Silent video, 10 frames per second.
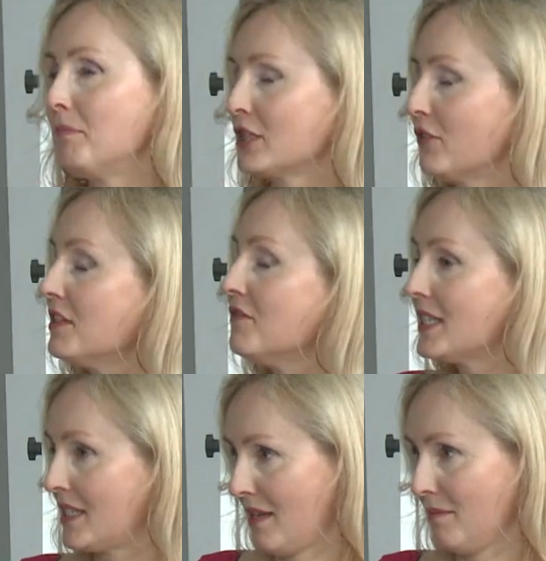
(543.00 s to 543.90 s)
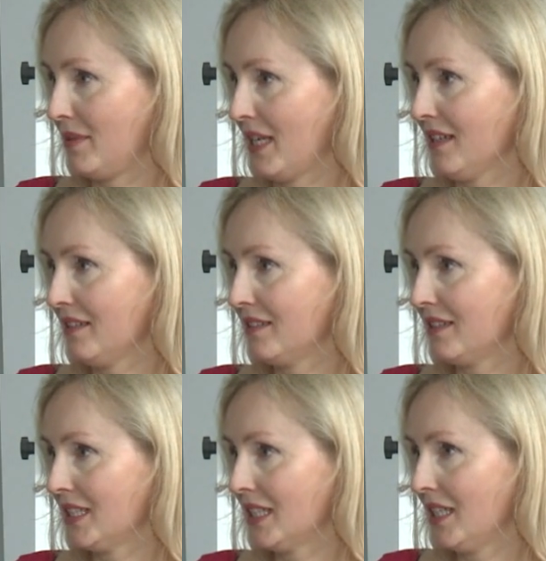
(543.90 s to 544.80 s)
po Twoim występie
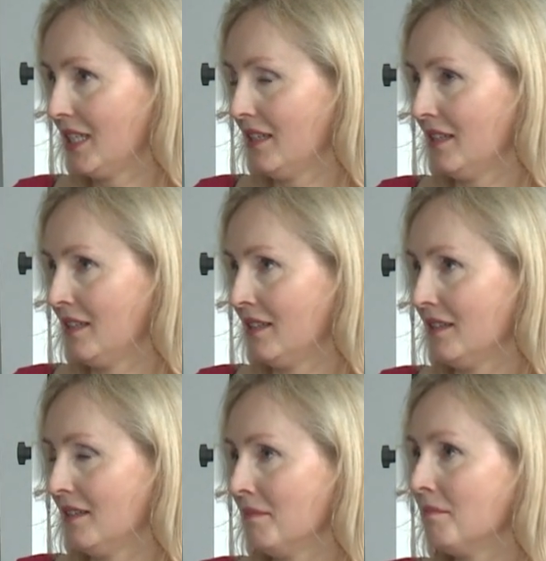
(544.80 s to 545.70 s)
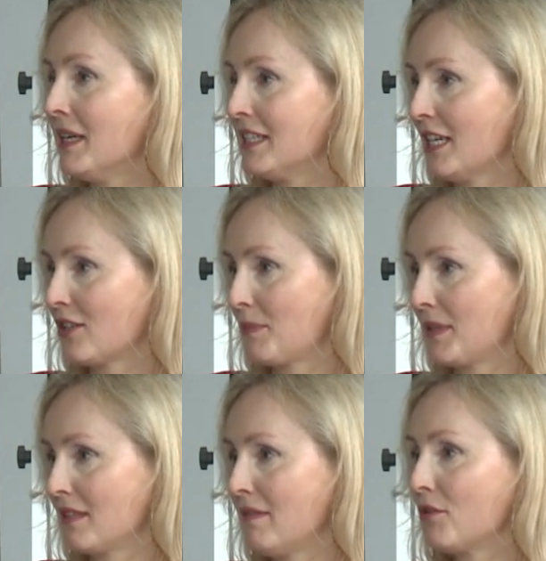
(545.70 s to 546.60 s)
e, media
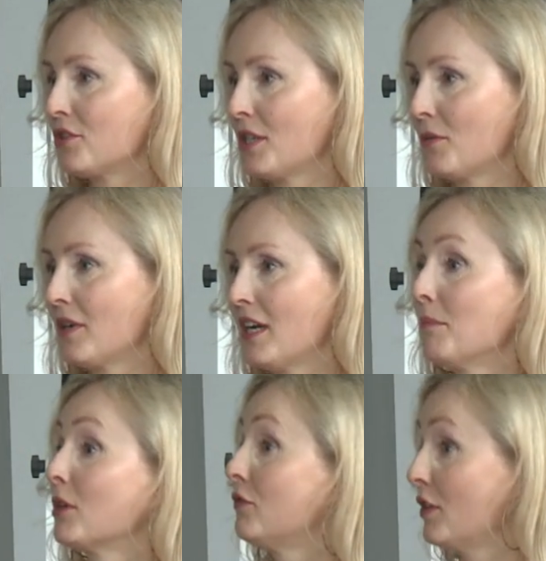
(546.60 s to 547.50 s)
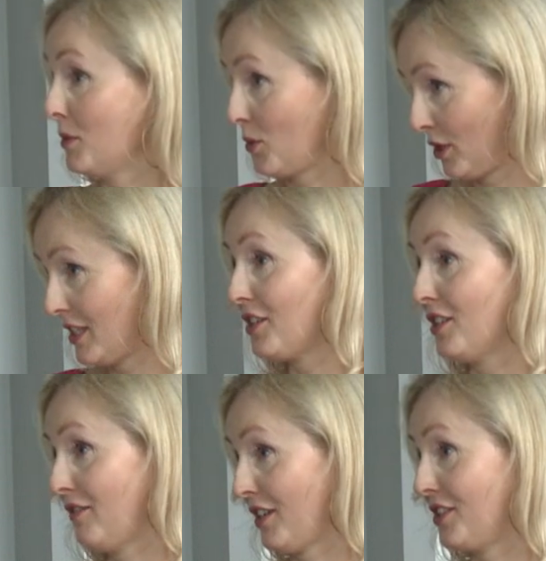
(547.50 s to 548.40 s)
rozpisywały się, po Twoim
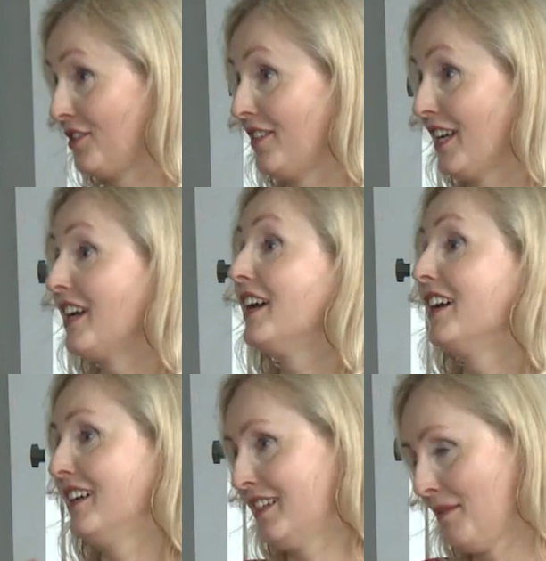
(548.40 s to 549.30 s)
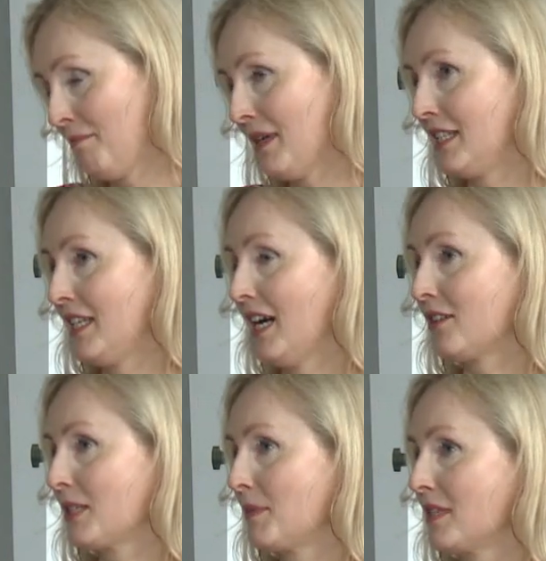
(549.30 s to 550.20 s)
sukcesie właściwie, e,
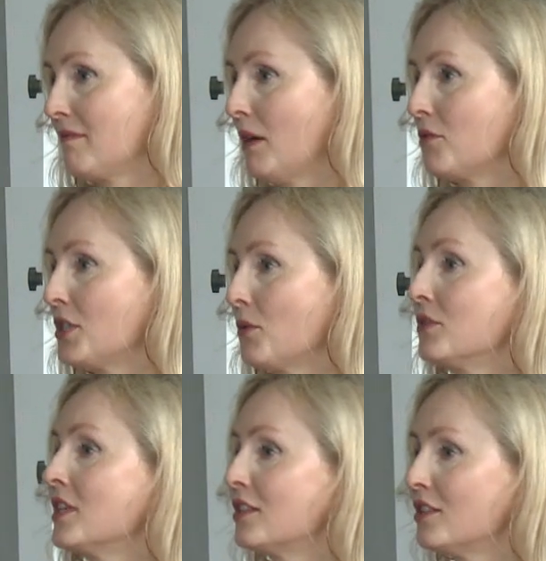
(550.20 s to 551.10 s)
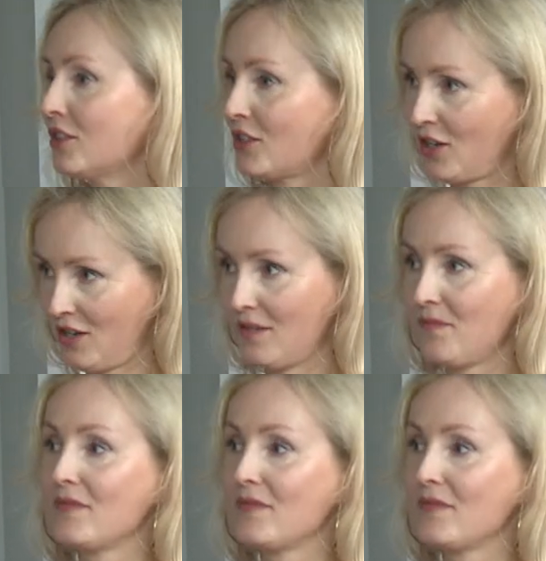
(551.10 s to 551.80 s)
media rozpisywały się nie tylko